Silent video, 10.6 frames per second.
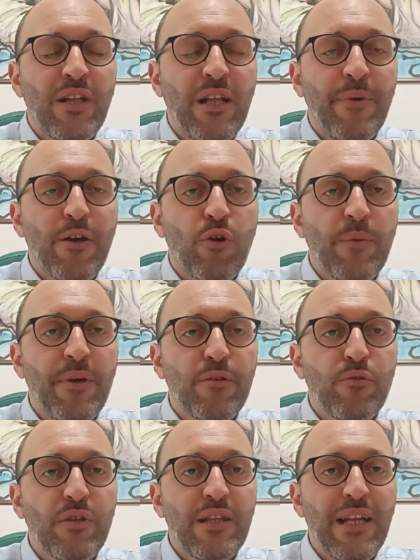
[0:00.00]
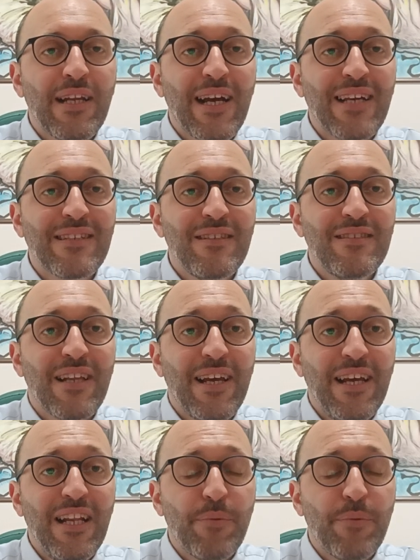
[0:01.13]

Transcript: dalle pecore perdute della casa di Israele